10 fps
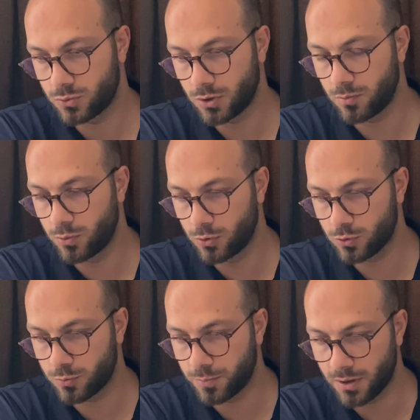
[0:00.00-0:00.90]
Şu an
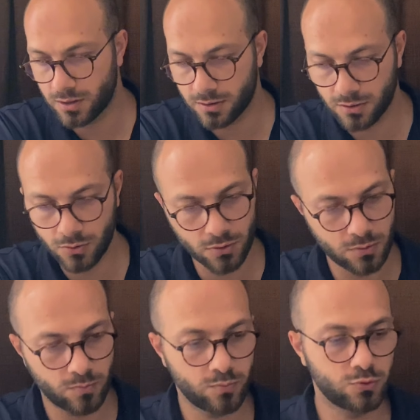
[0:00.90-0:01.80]
Bluetooth bağlandı diyor.
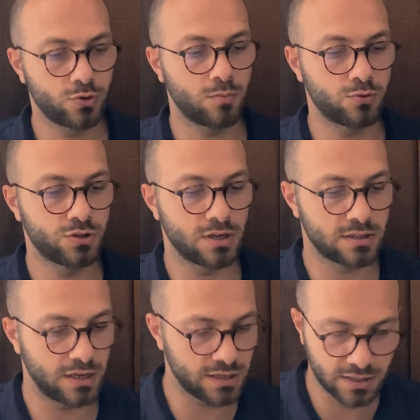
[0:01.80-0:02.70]
Bu şu an bu
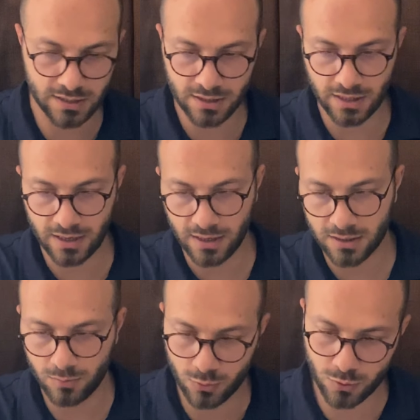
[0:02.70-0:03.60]
cihazda eşleşti
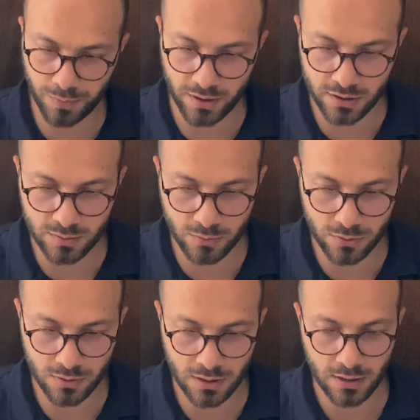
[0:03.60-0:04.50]
tekrardan müzik paylaşım
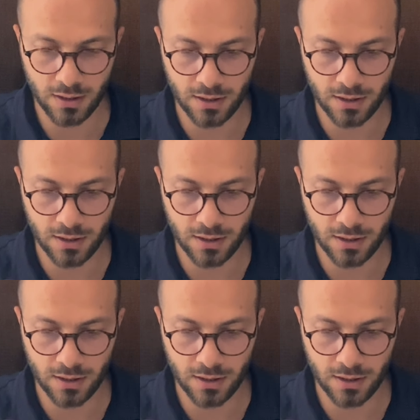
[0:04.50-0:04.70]
modunda.